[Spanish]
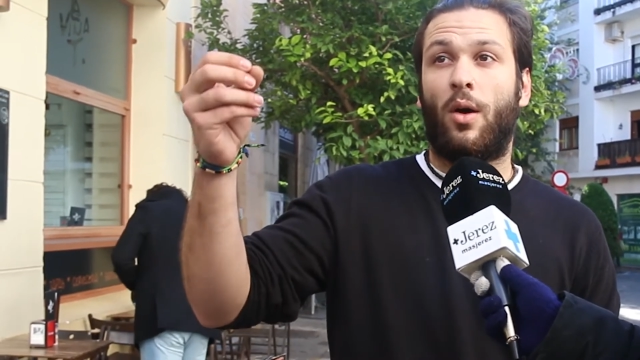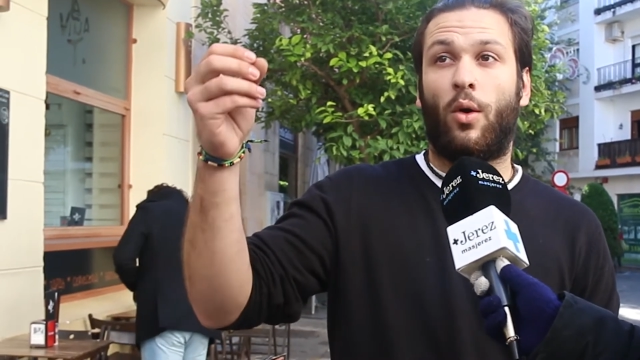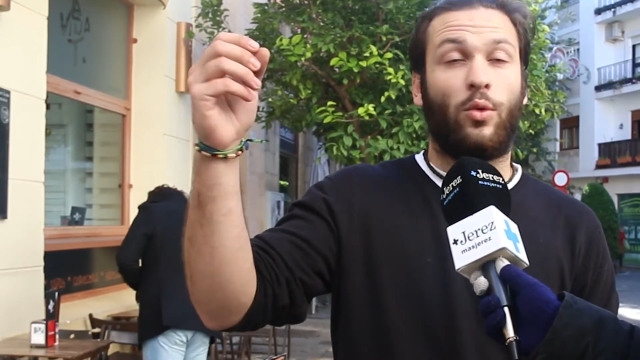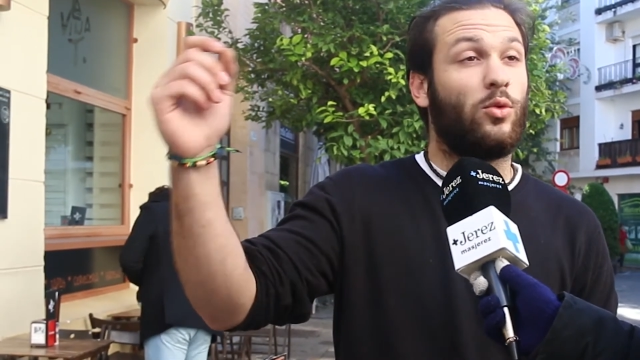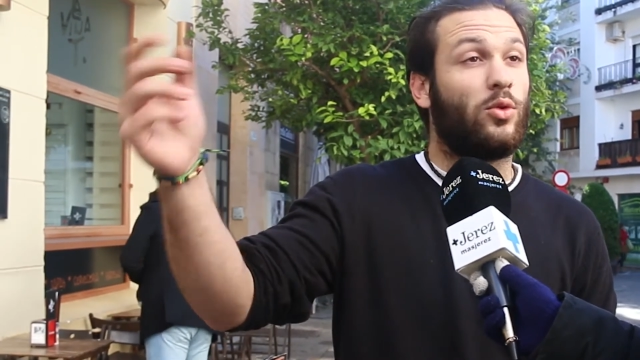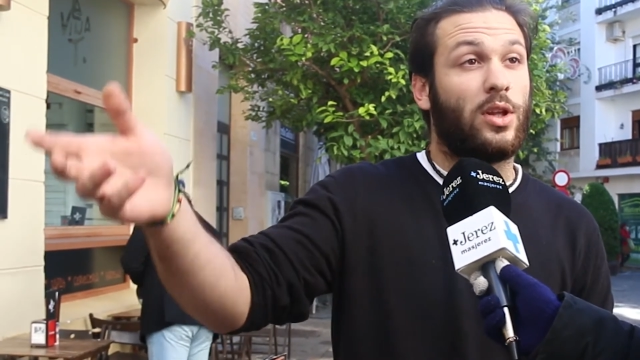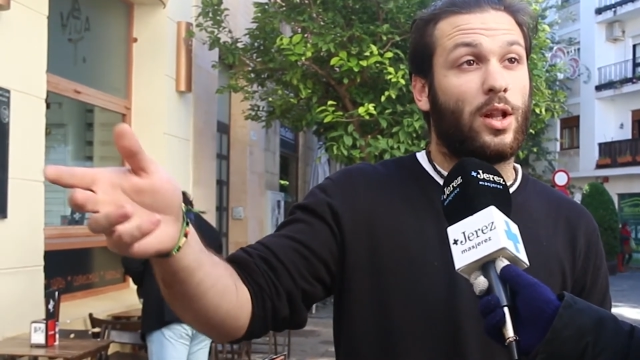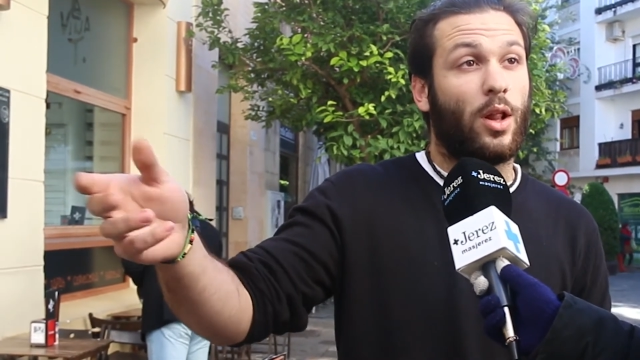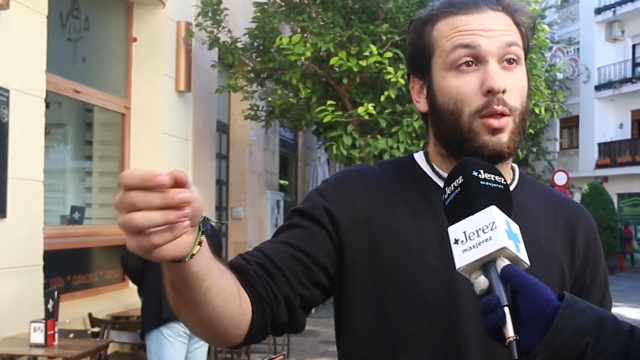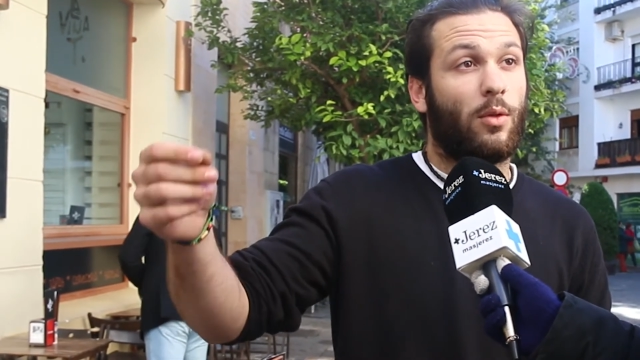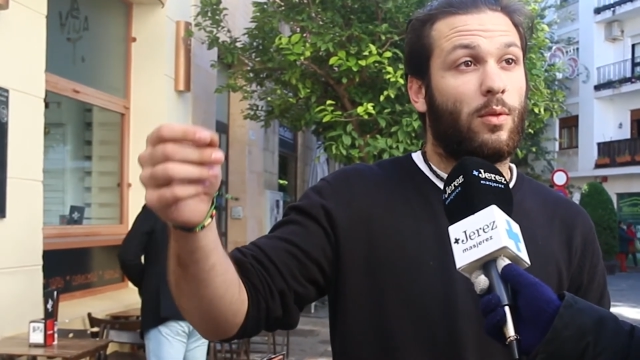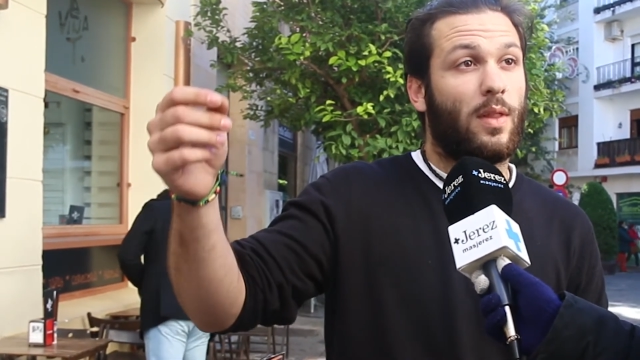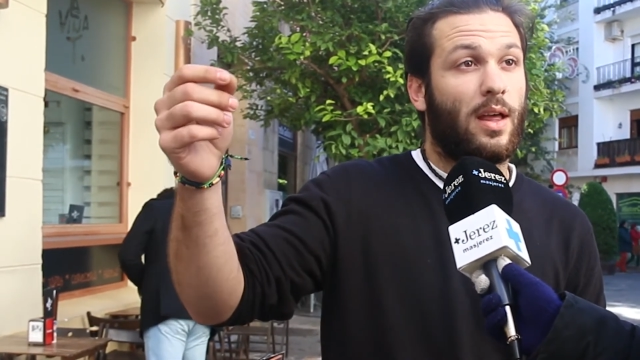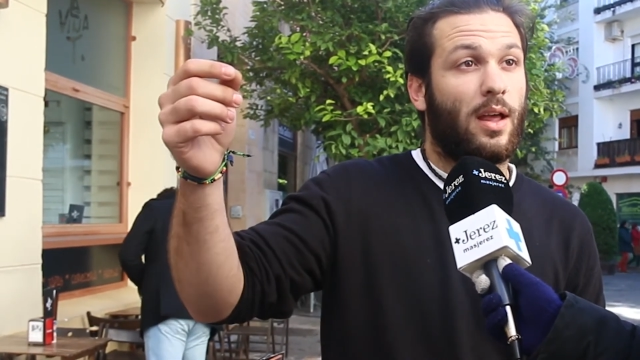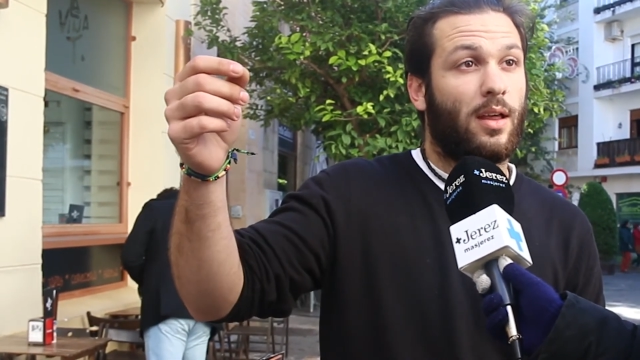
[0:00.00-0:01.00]
un sitio
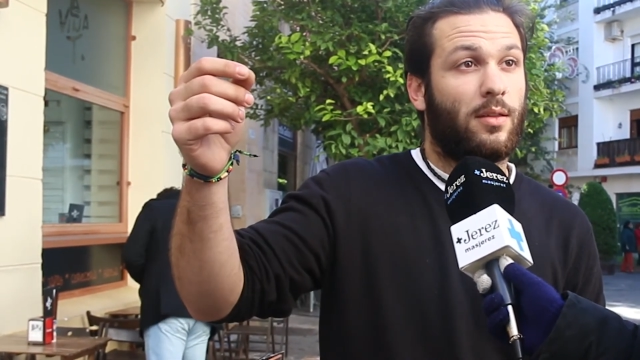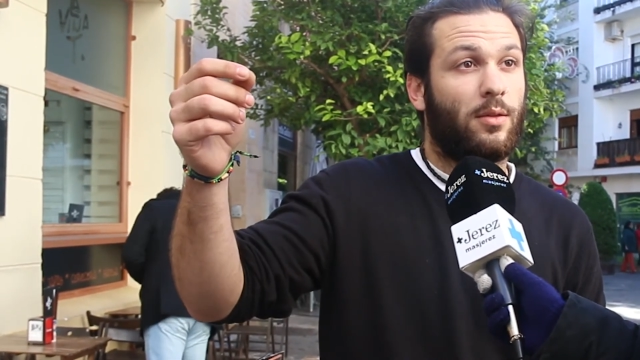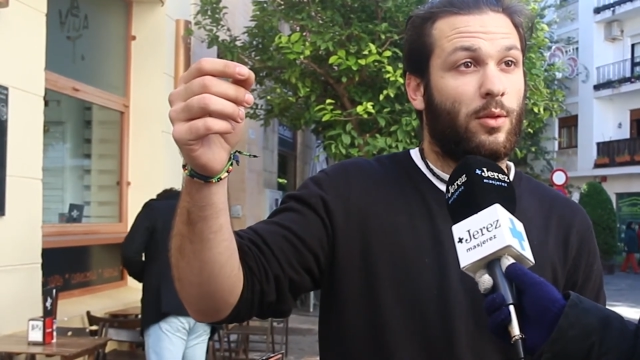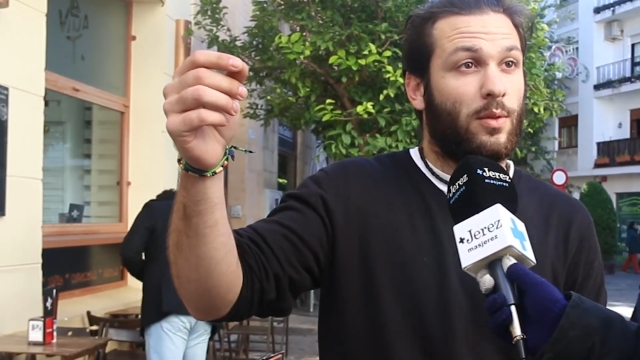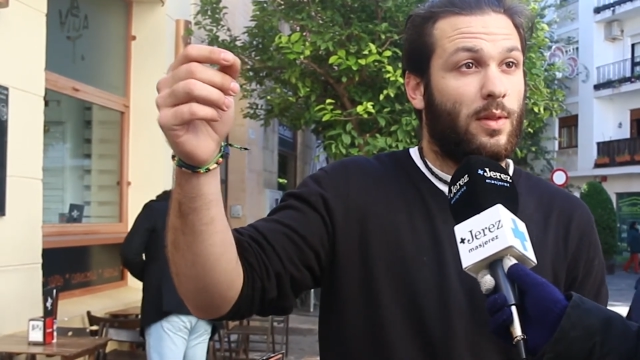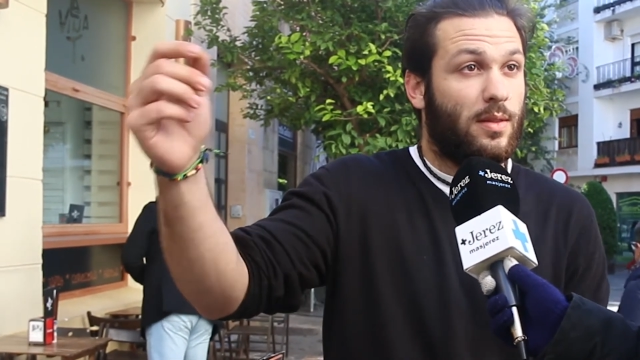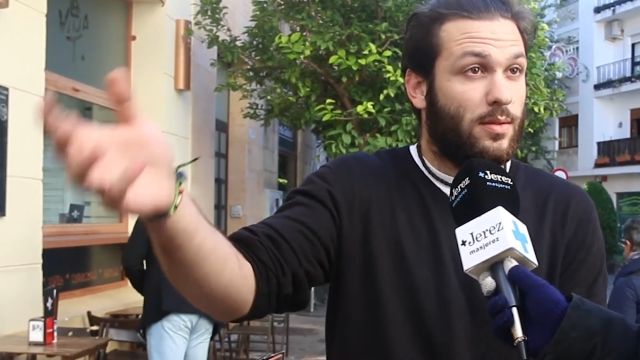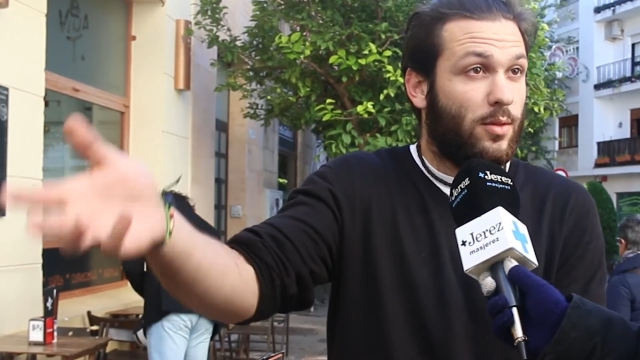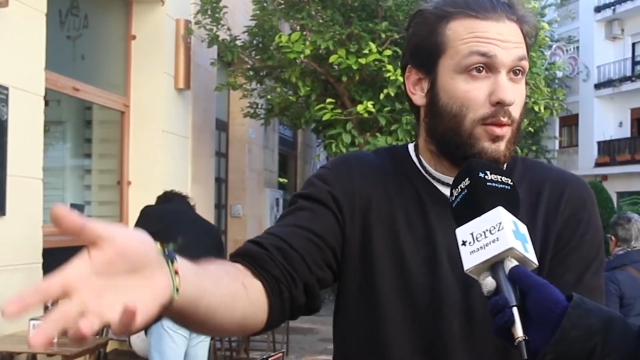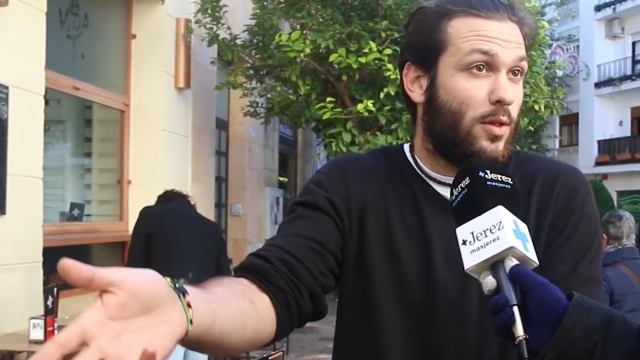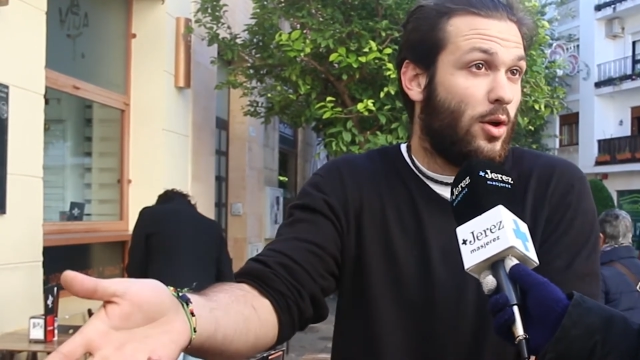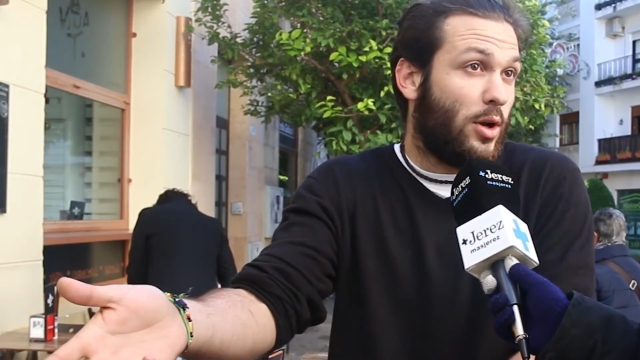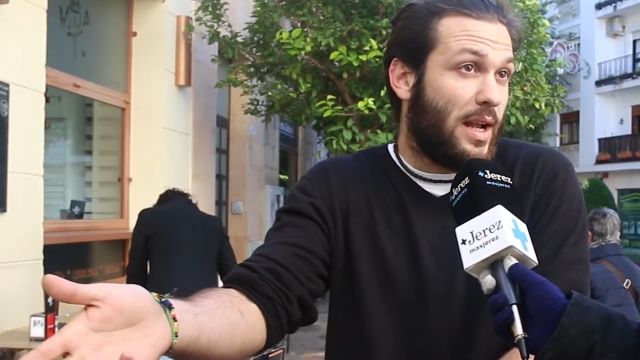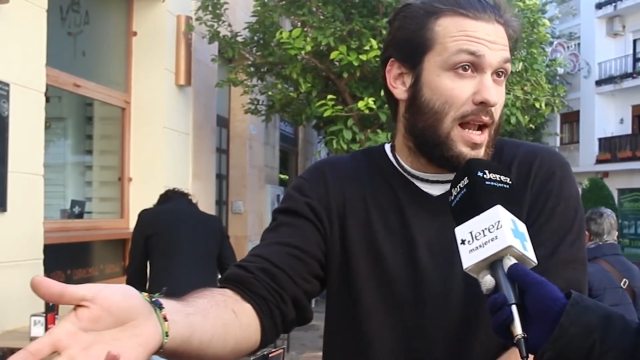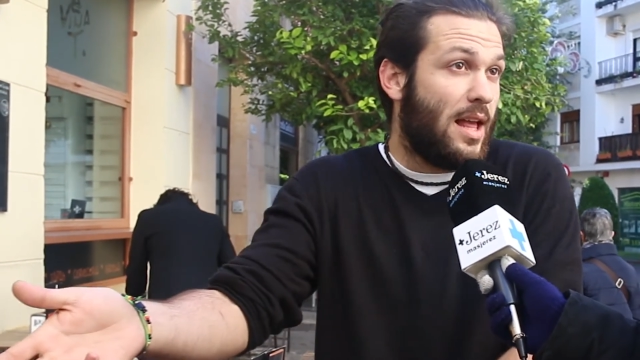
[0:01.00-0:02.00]
donde,
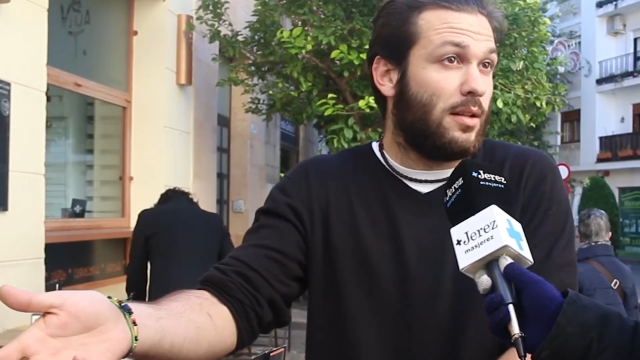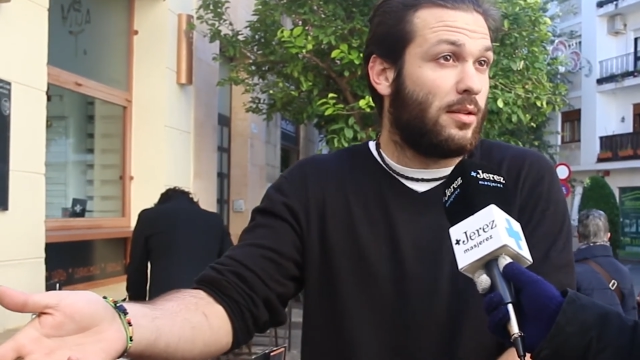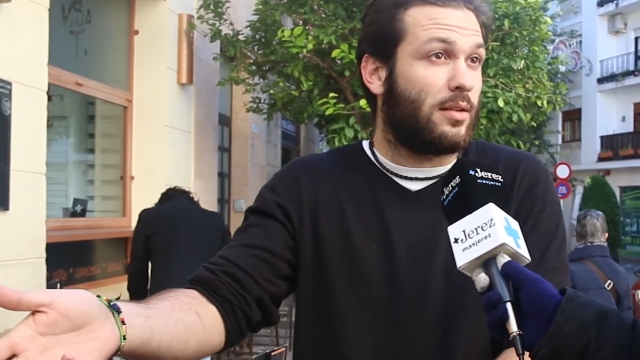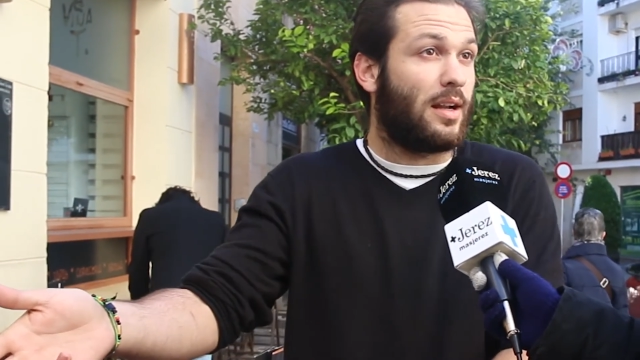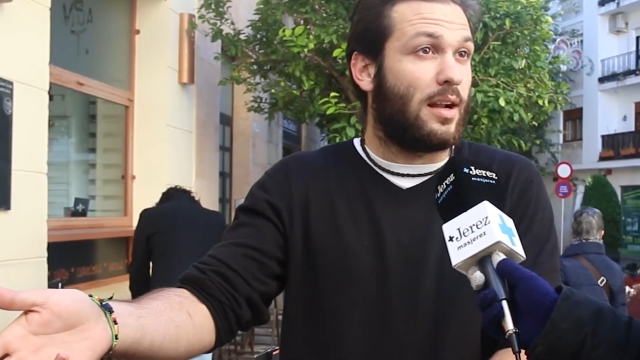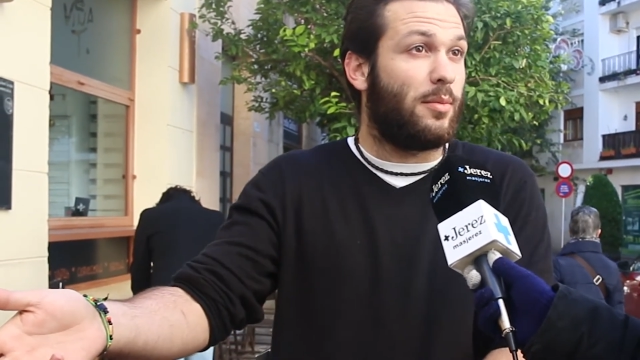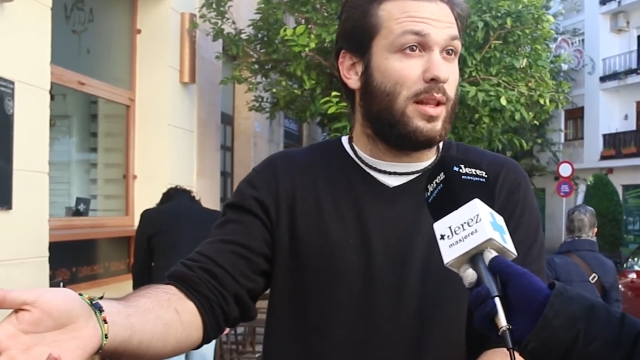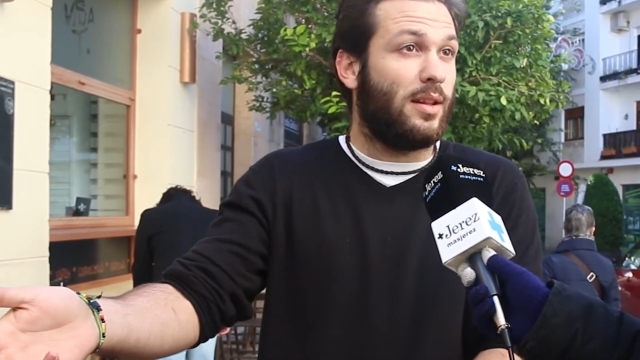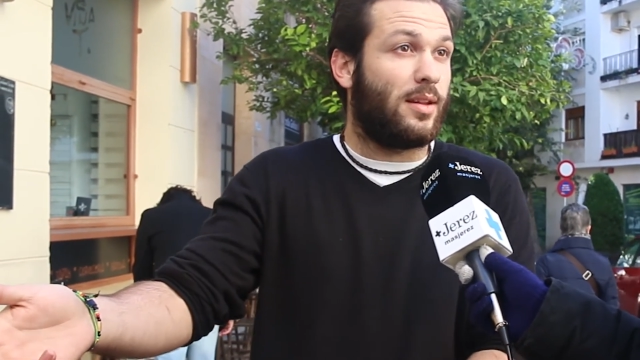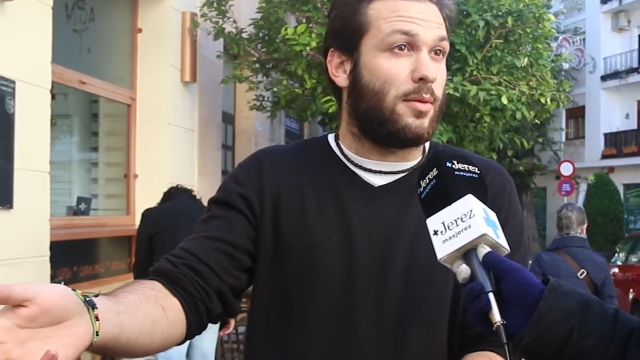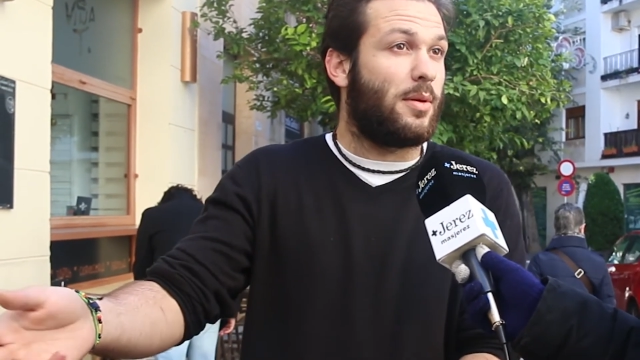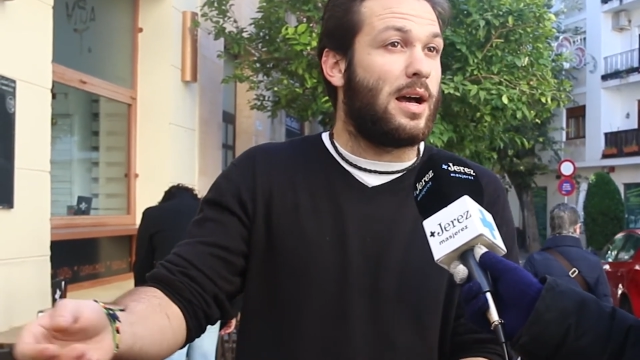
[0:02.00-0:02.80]
donde, orinar realmente.